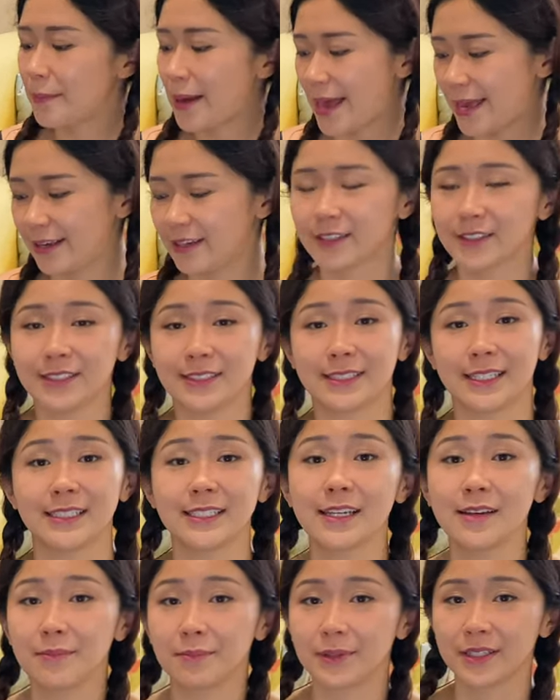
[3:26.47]
买一个鞋
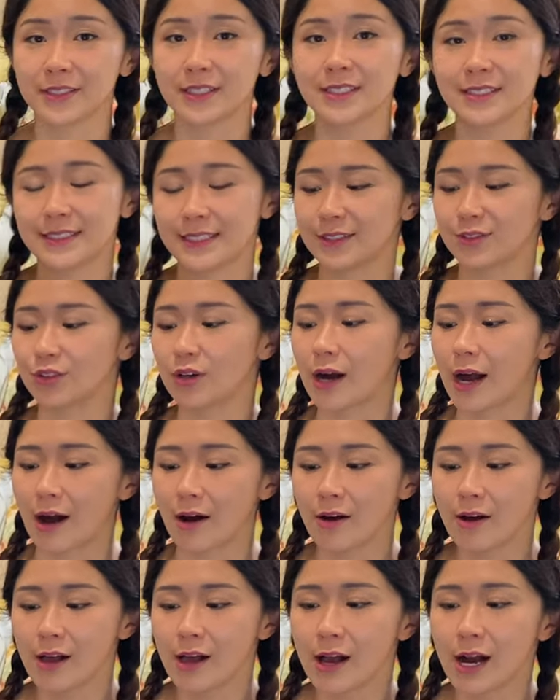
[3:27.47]
底很平的鞋就
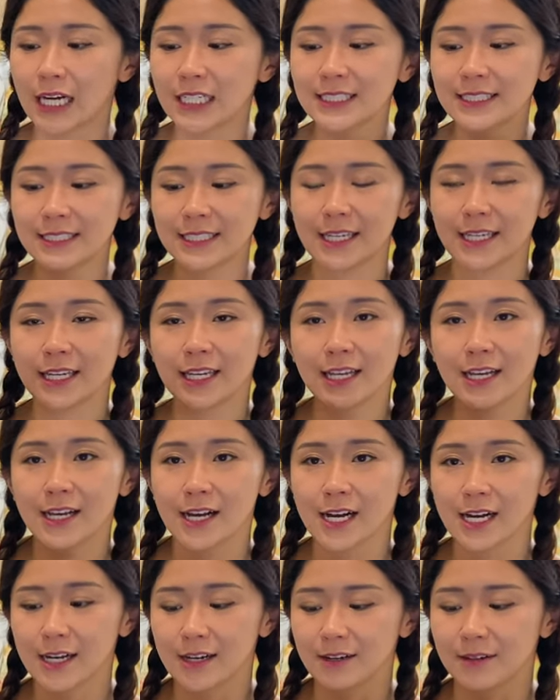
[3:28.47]
好，而且
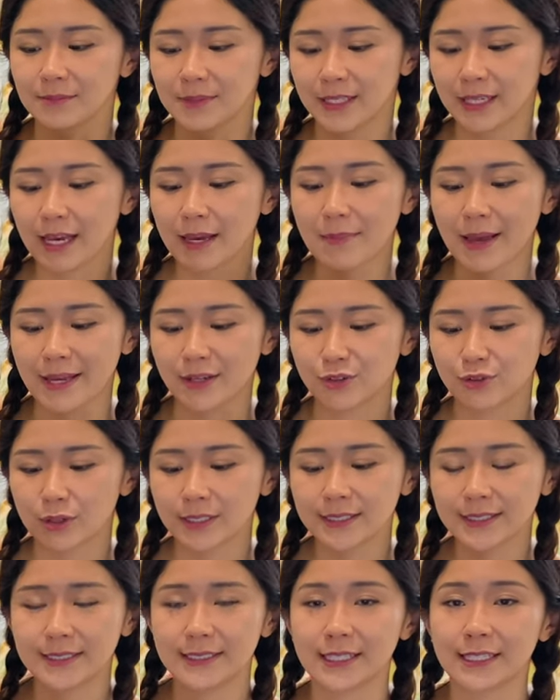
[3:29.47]
呃，你应该买一
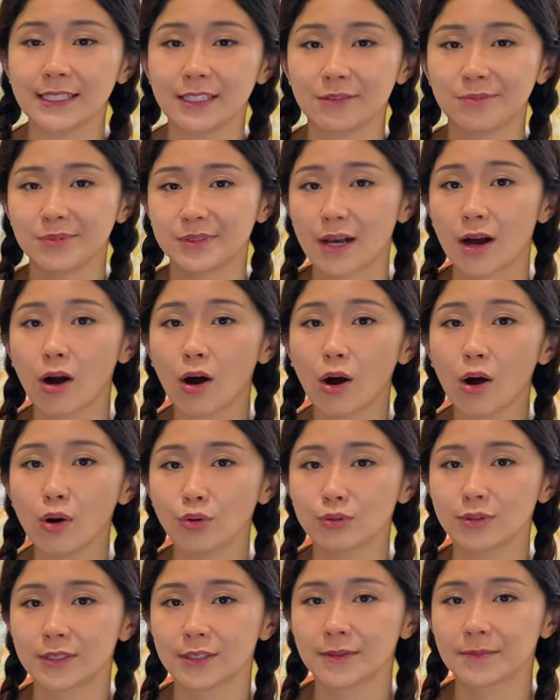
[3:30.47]
双鞋底比较
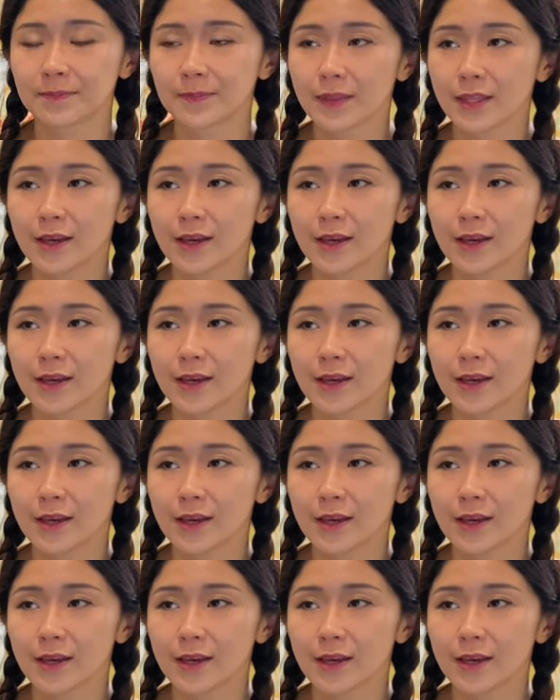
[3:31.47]
厚的。